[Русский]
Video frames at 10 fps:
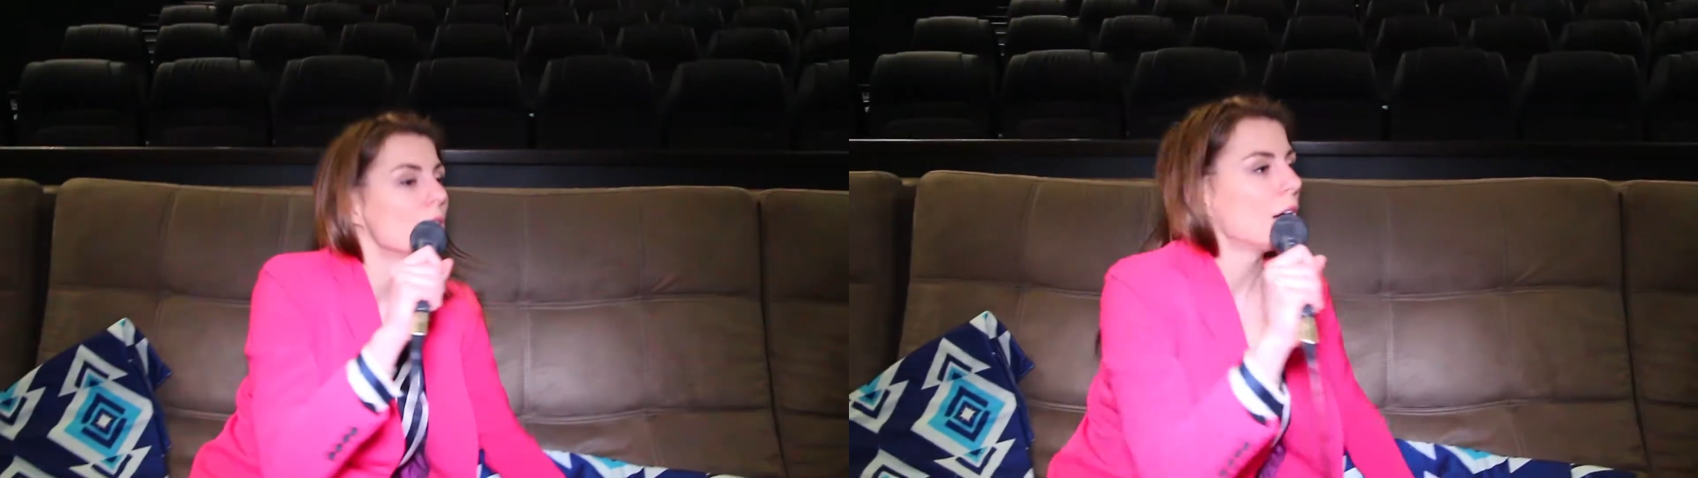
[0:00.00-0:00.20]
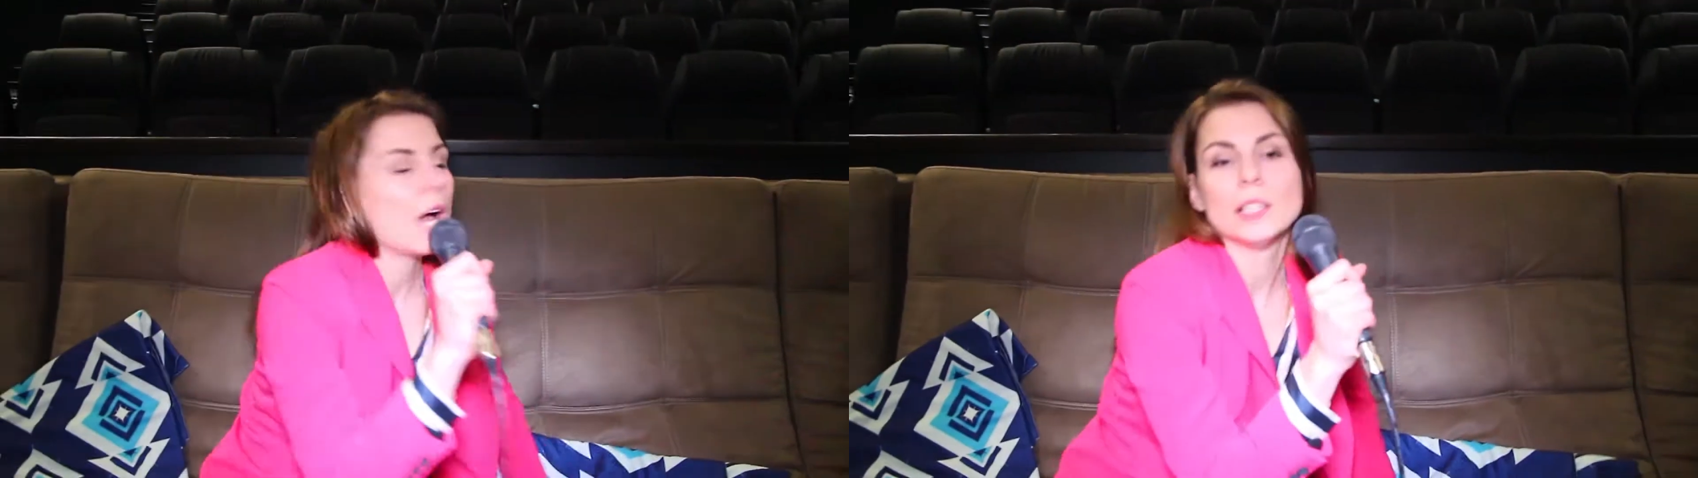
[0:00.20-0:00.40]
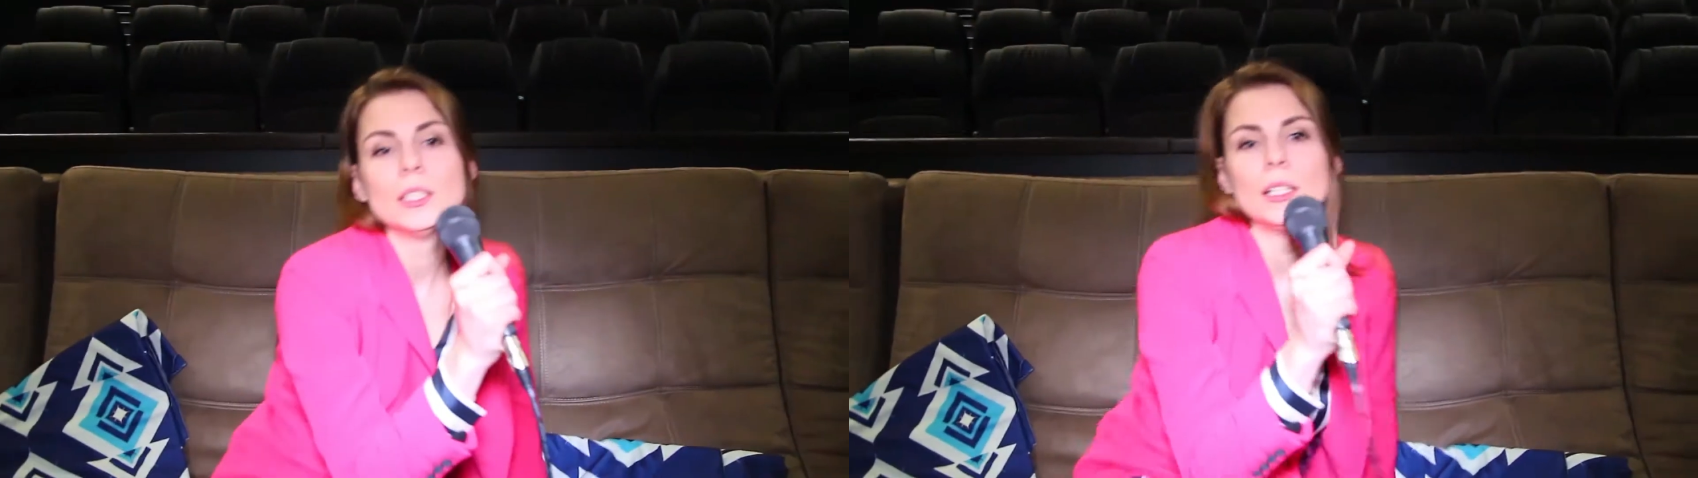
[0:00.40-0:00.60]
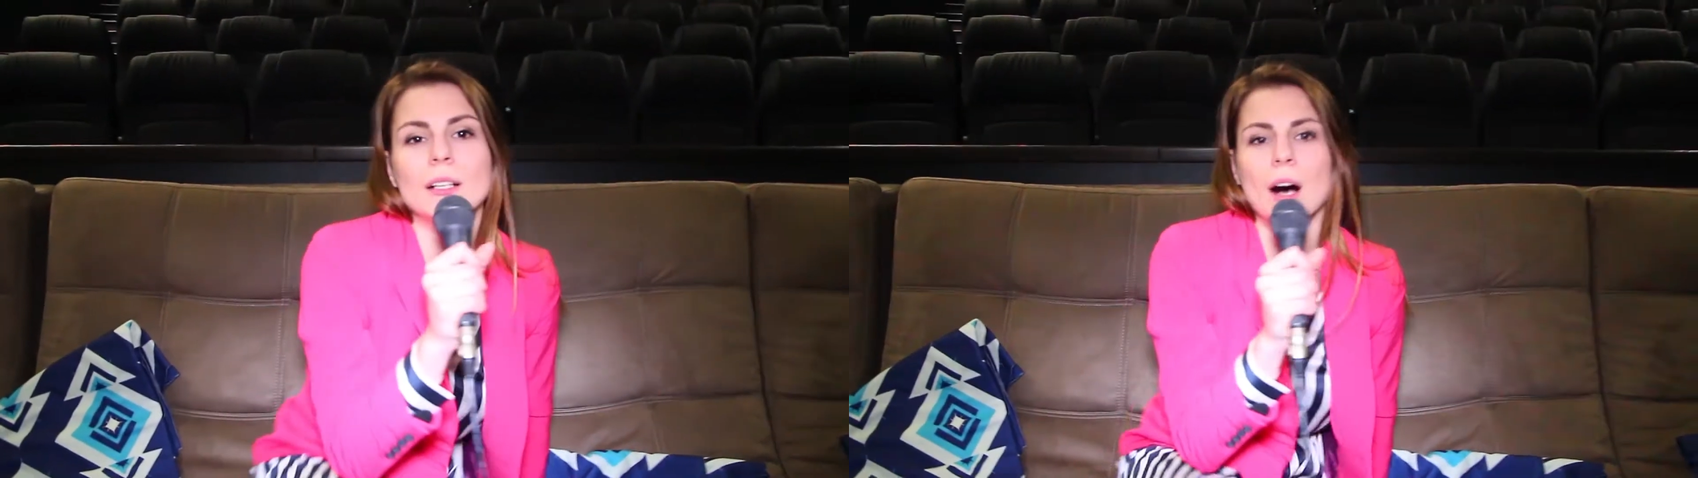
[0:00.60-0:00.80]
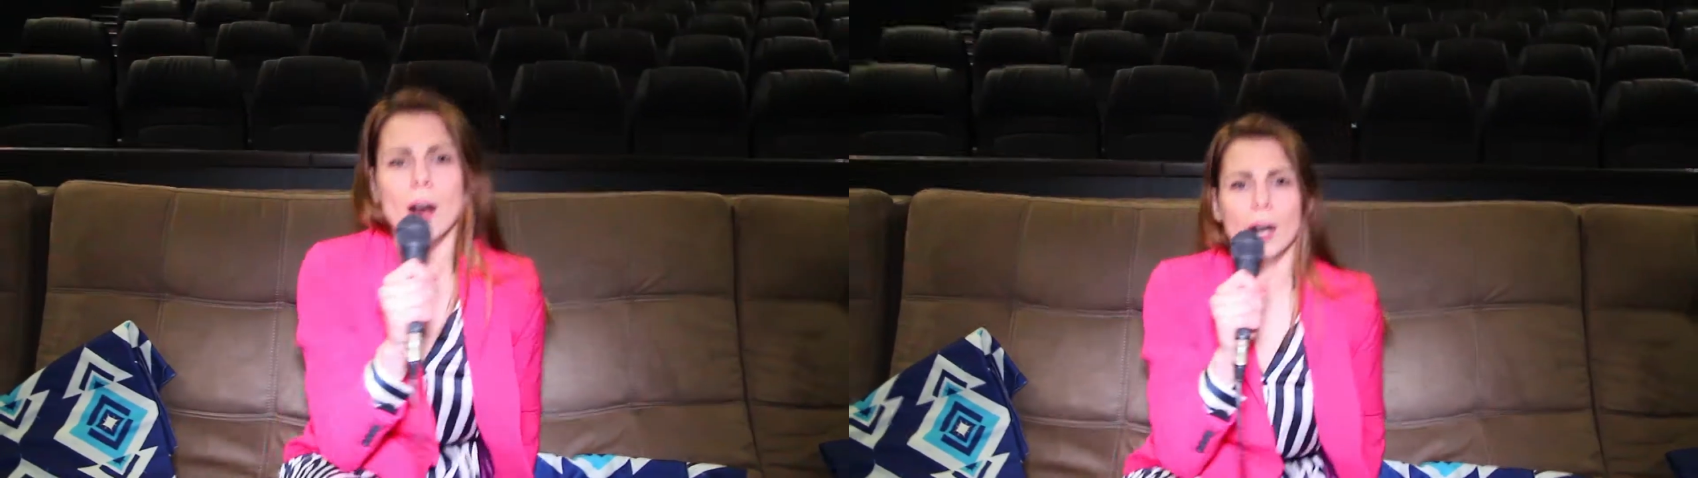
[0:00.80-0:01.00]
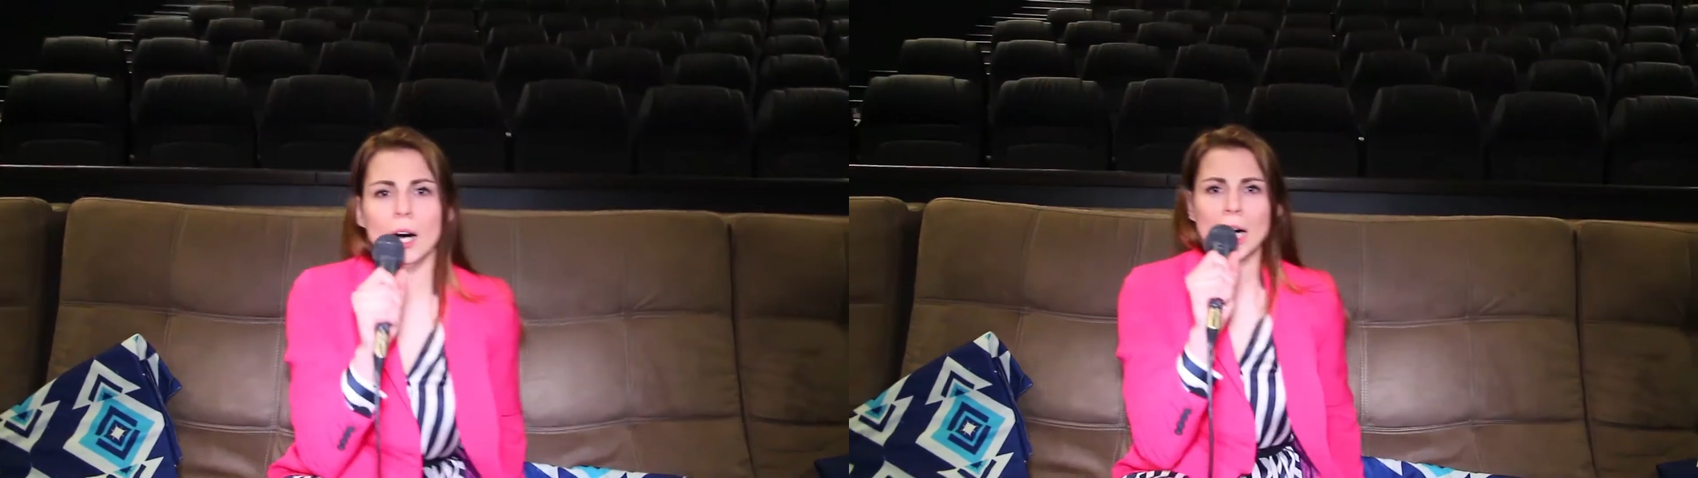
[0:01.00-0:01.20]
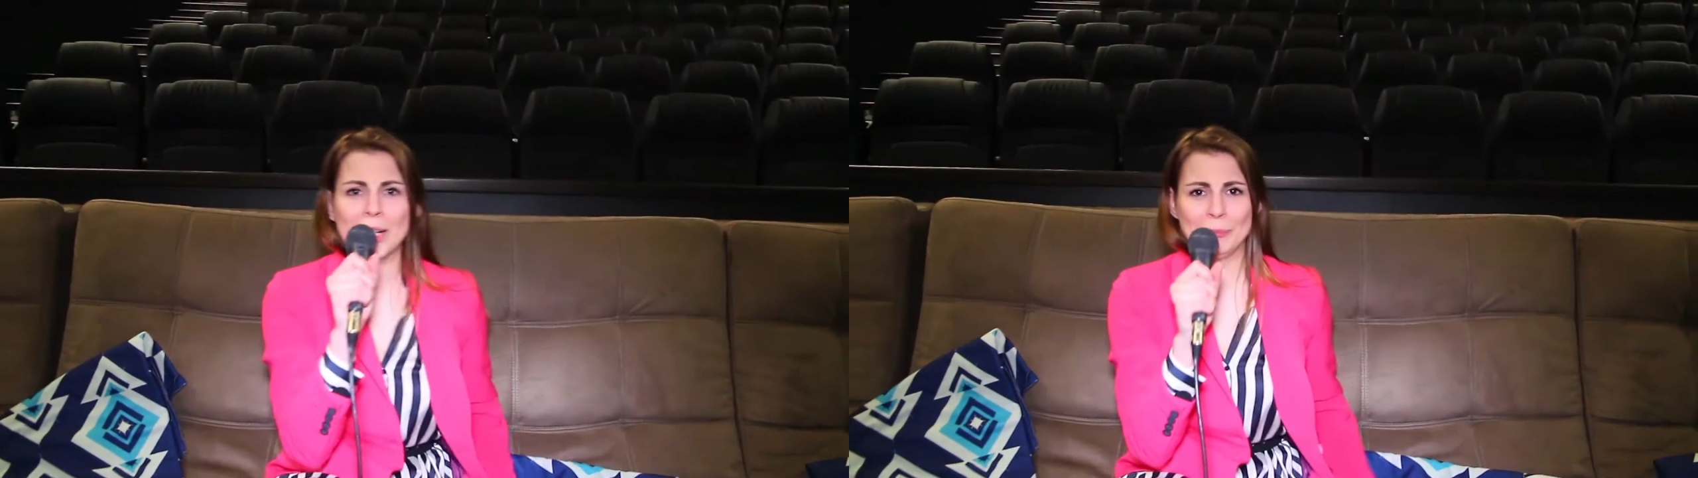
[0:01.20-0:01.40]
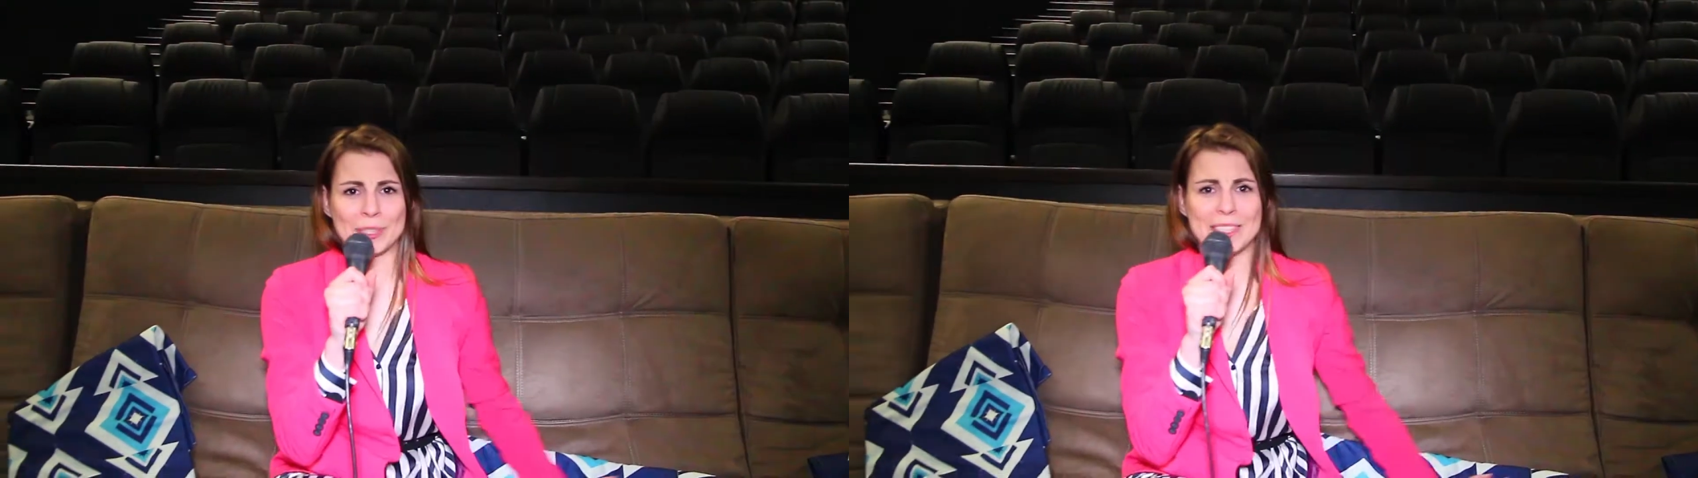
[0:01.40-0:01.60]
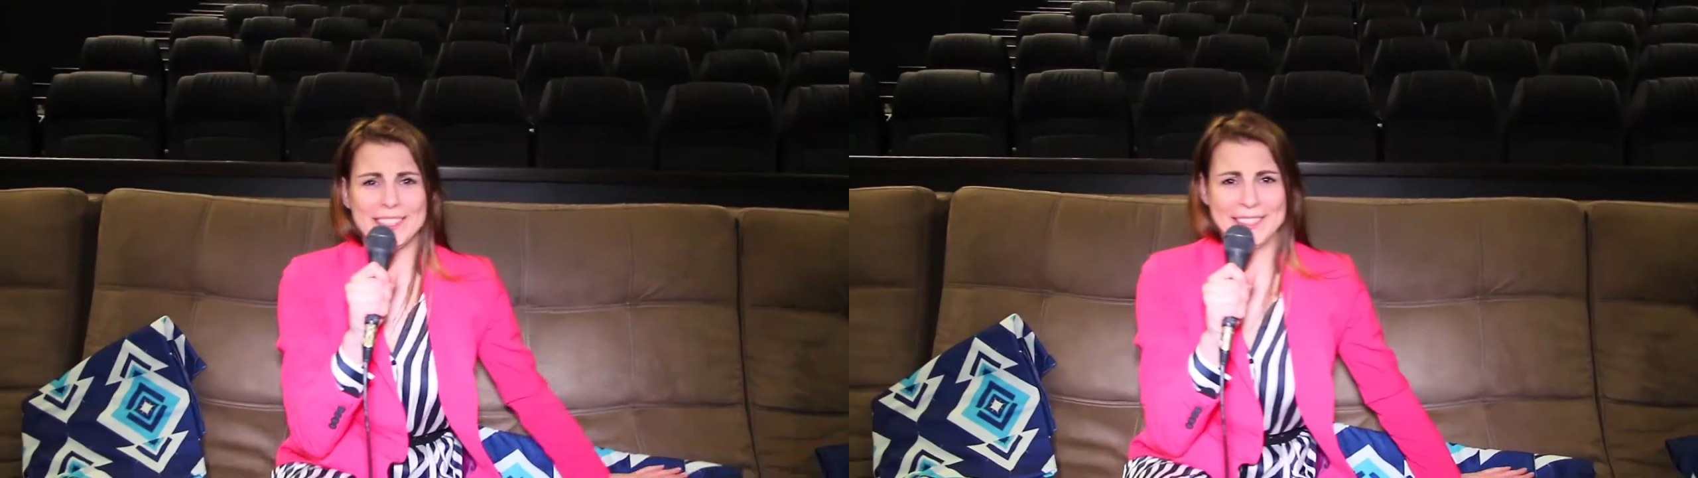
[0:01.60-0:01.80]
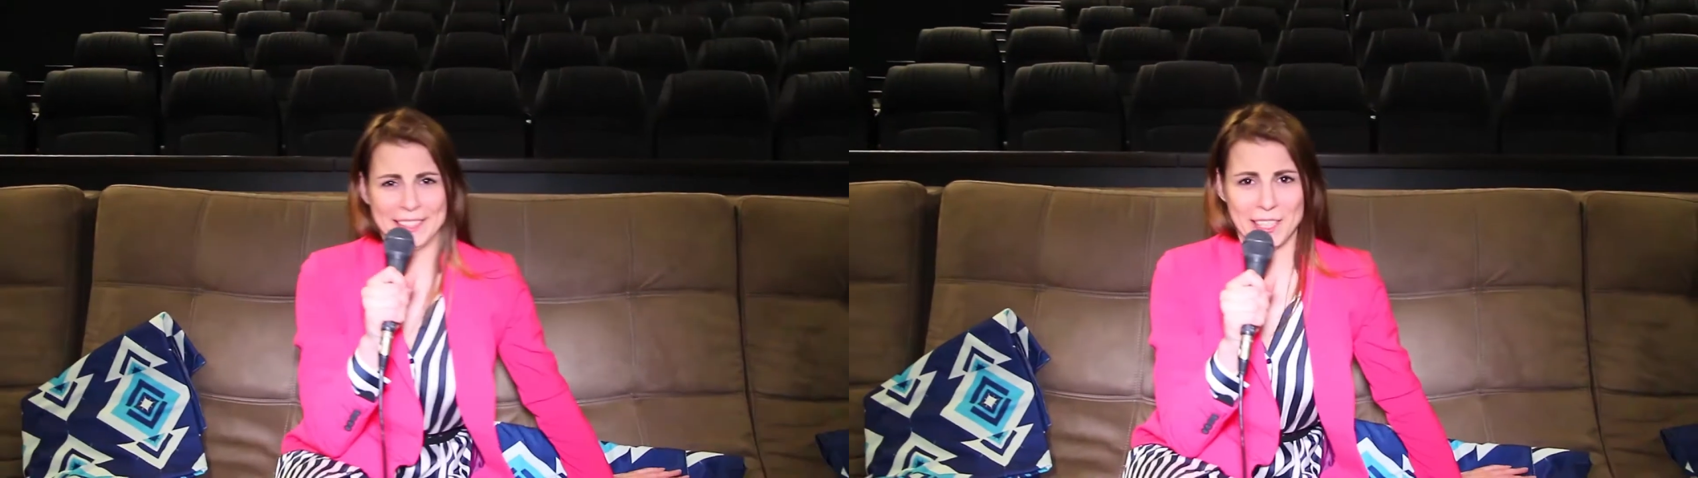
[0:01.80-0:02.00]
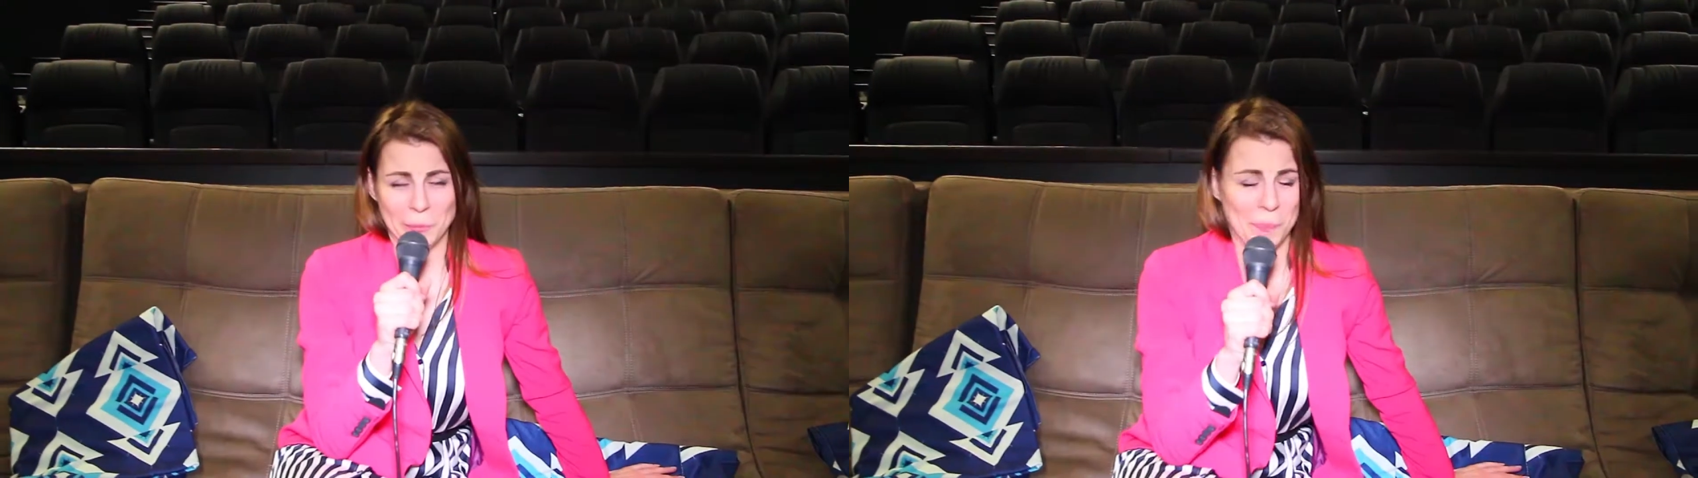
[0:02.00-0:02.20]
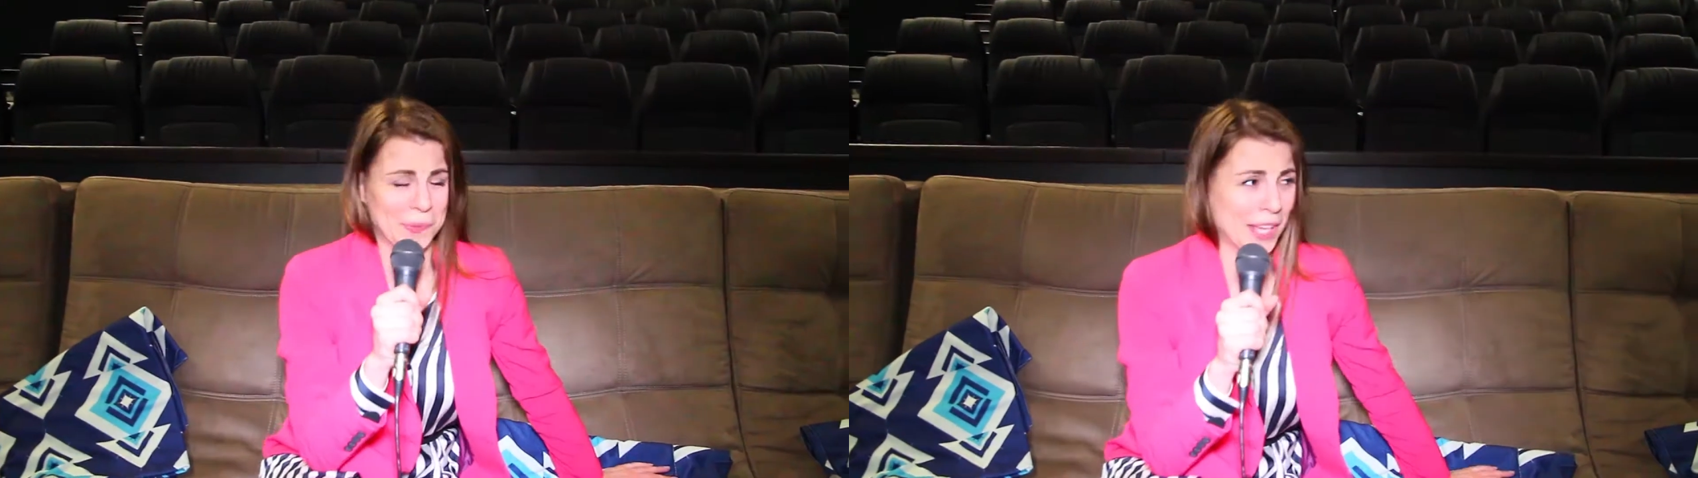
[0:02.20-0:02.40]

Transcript: А, а простите, я а,